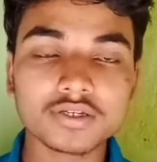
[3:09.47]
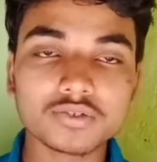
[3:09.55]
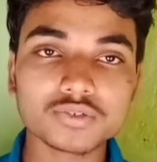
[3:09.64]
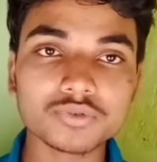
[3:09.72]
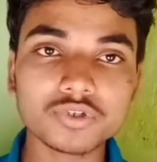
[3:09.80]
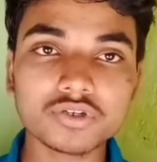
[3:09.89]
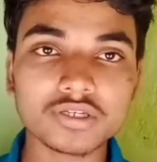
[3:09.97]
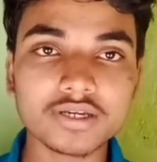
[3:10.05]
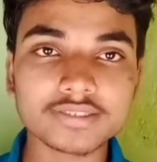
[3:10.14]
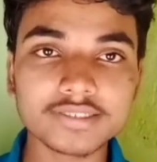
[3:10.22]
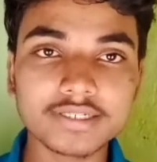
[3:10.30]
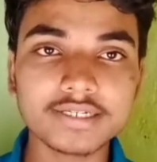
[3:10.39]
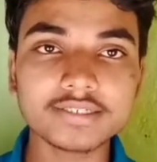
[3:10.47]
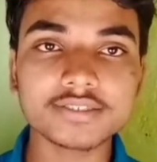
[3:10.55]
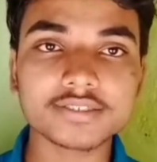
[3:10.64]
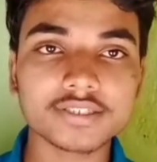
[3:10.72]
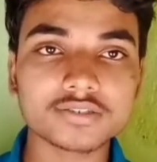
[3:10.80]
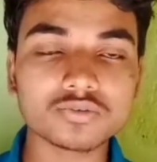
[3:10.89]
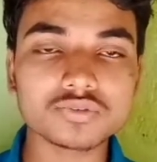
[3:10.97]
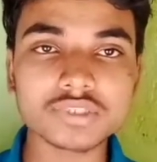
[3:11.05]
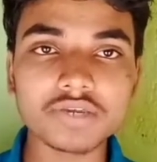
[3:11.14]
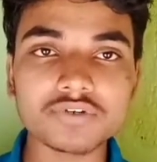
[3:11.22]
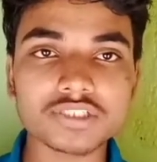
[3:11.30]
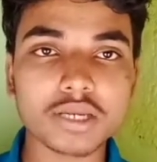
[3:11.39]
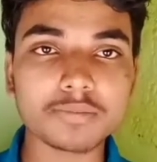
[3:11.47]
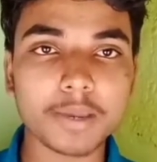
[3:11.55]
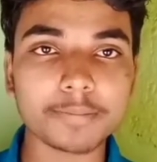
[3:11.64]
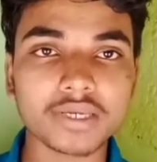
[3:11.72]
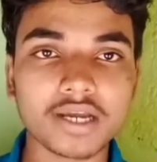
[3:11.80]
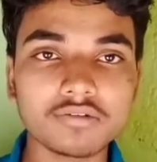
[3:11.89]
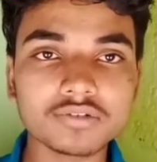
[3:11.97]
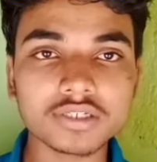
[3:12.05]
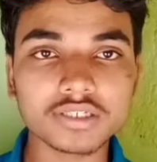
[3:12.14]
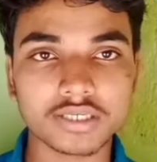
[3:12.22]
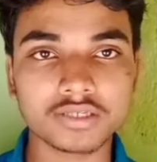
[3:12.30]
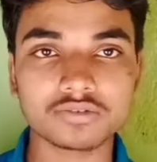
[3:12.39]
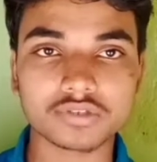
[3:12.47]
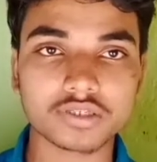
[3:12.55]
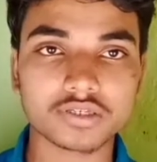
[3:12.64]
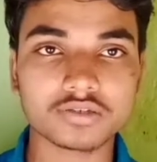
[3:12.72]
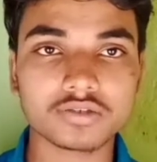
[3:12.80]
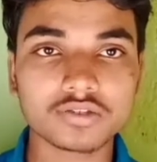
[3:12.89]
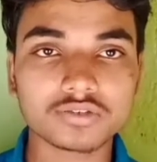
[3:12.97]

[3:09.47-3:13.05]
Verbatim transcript: उस वीडियो को यहाँ से डिलीट कर दिए तो उसके वॉच टाइम यहाँ पे काउंट नहीं होते हैं